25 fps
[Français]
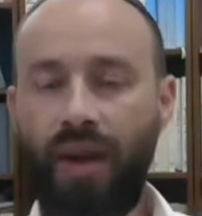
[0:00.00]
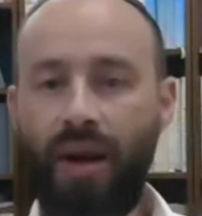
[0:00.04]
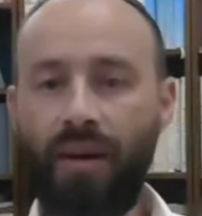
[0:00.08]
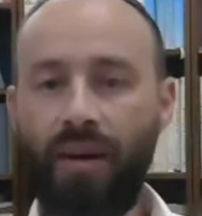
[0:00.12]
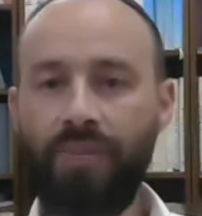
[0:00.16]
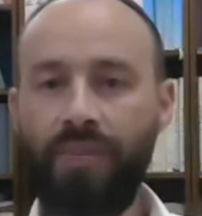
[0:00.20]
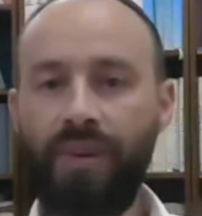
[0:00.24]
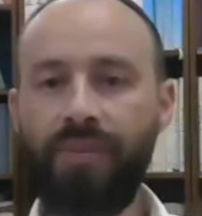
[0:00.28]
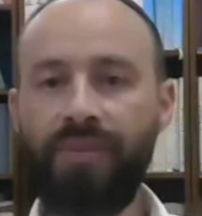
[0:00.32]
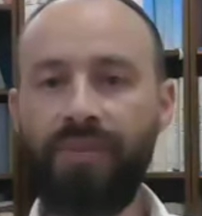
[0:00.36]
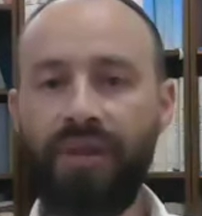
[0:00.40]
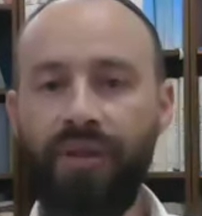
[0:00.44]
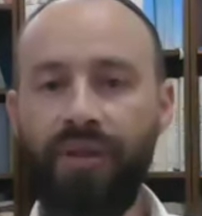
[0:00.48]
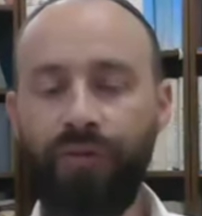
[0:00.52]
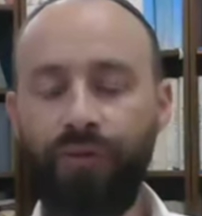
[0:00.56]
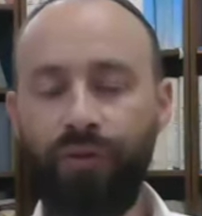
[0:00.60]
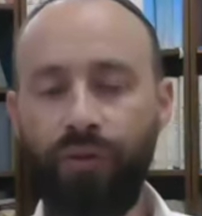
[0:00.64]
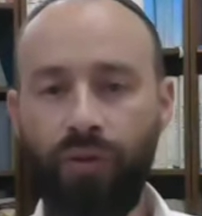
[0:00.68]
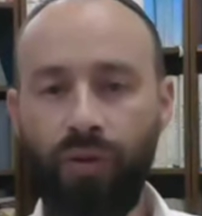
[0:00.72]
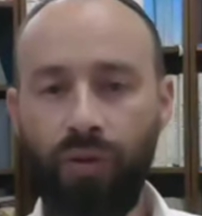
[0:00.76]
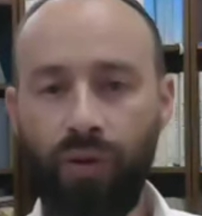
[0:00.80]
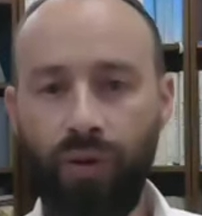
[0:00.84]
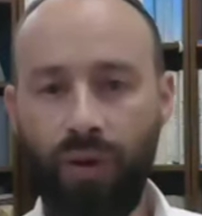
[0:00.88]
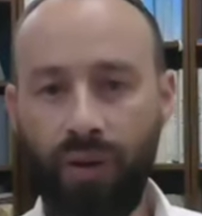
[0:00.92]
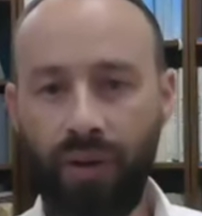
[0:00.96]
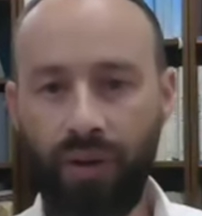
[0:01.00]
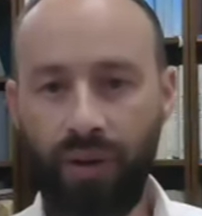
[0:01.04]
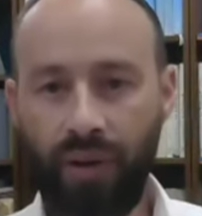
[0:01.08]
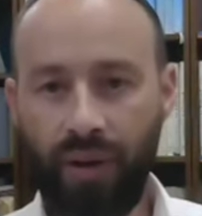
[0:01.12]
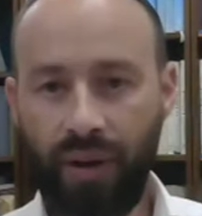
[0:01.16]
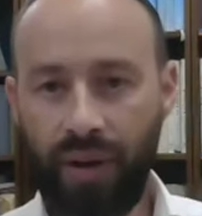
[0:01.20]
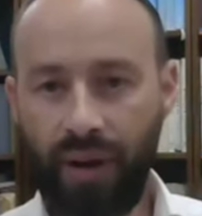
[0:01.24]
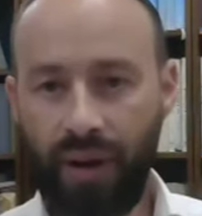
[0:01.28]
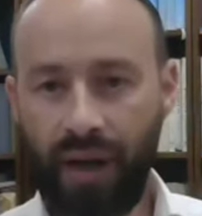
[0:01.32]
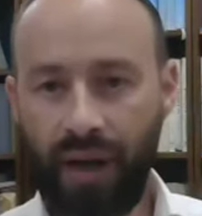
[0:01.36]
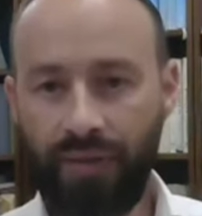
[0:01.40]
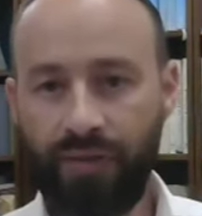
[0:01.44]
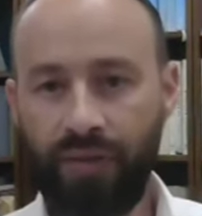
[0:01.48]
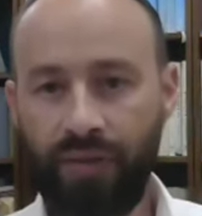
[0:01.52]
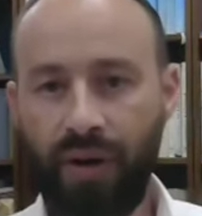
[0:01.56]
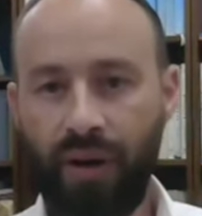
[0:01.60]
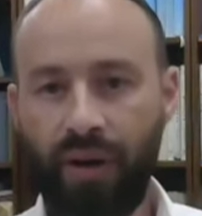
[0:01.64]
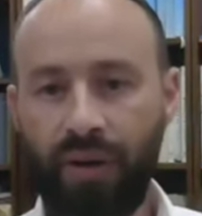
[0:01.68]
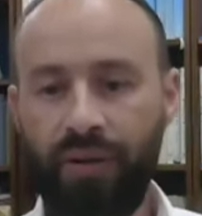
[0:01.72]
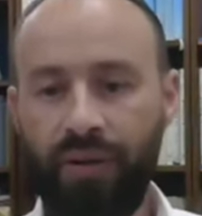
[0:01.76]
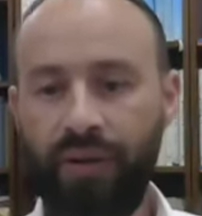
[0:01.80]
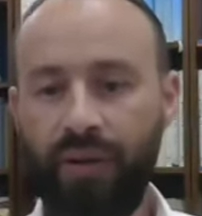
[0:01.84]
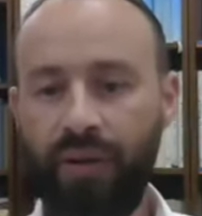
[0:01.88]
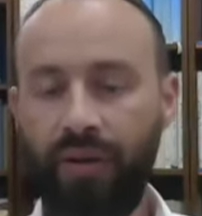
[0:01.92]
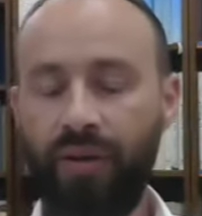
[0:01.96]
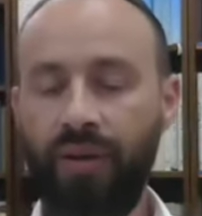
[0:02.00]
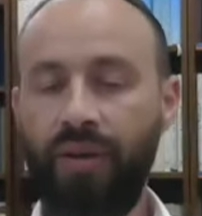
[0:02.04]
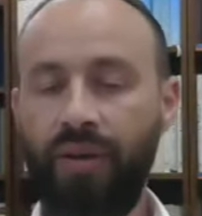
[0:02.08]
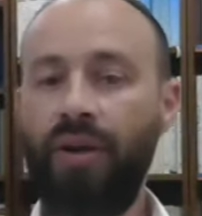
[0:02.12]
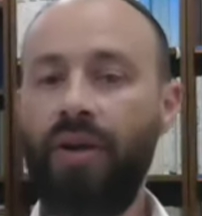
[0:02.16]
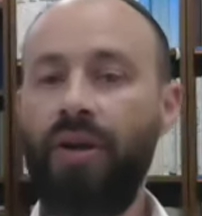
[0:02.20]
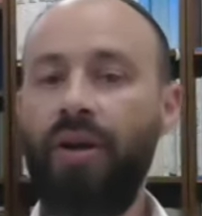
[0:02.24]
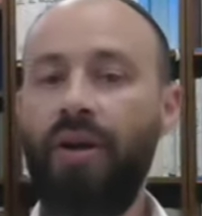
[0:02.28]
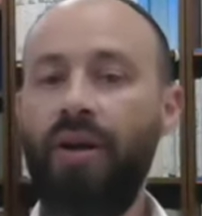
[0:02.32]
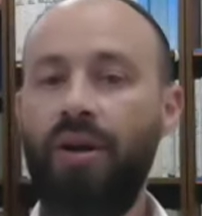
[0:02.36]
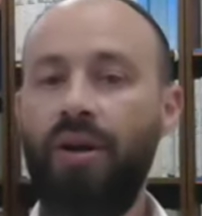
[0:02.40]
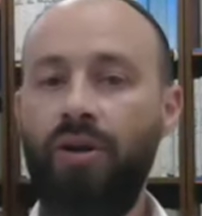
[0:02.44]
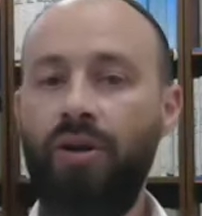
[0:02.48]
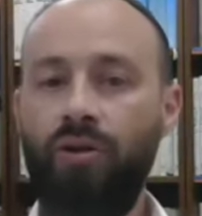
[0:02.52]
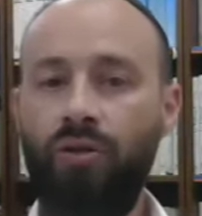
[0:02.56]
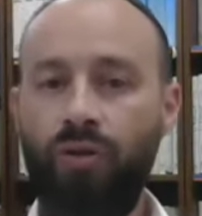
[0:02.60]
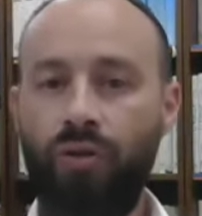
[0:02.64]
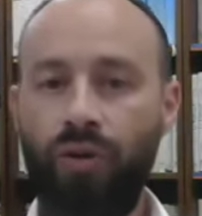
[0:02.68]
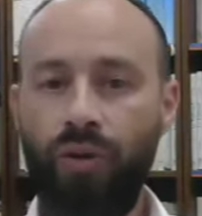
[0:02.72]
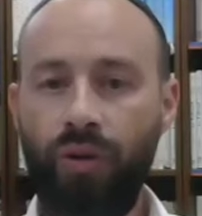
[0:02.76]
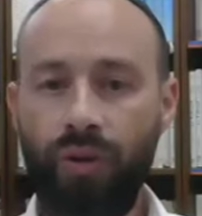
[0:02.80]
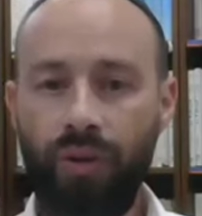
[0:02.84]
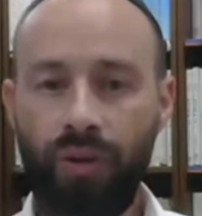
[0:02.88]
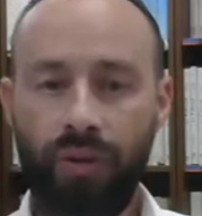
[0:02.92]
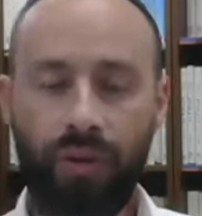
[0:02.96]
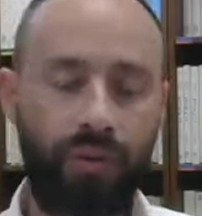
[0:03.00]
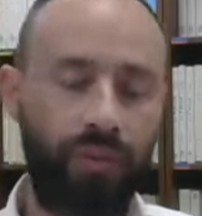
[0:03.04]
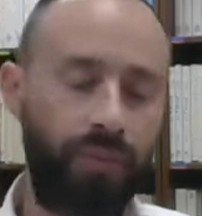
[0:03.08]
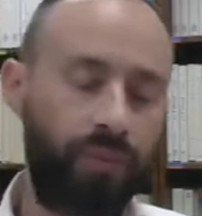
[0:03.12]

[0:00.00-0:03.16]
même s'il faut euh, avoir une, une,